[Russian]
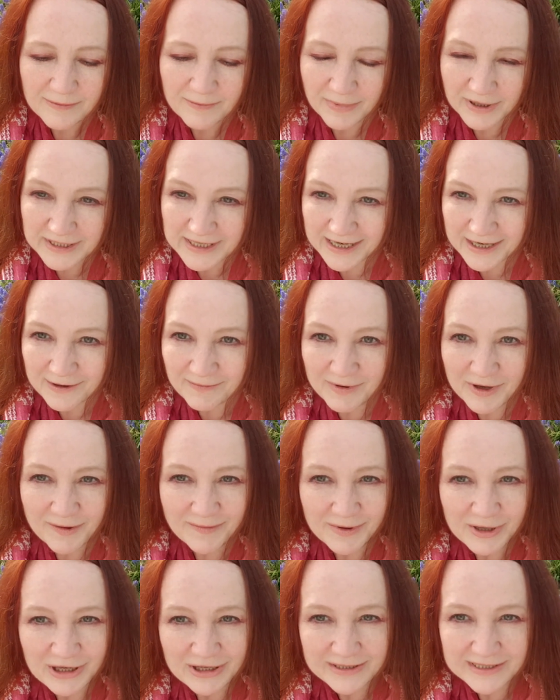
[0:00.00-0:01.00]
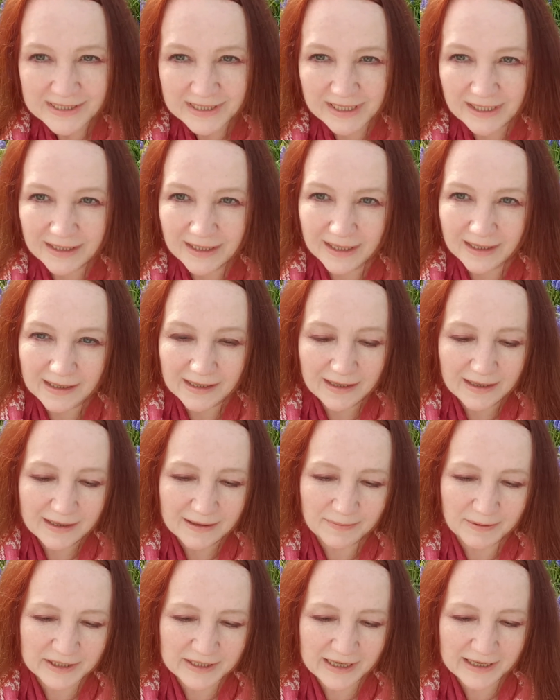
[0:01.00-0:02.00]
подари мне мое тело,
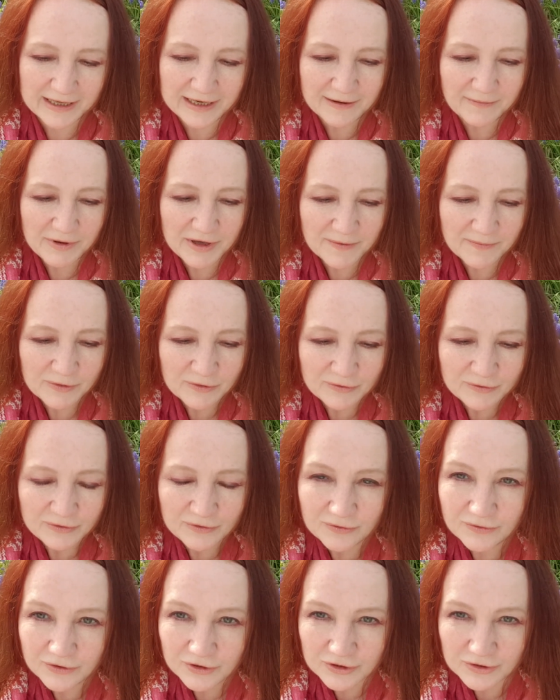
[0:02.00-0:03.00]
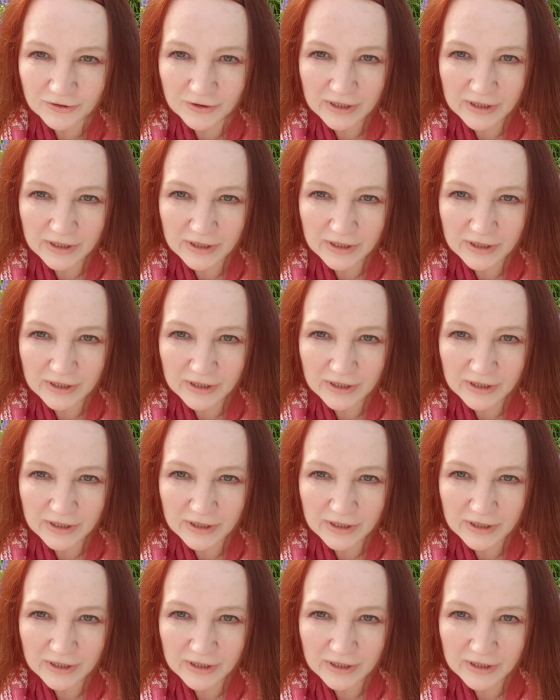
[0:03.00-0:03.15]
подари мне мою душу,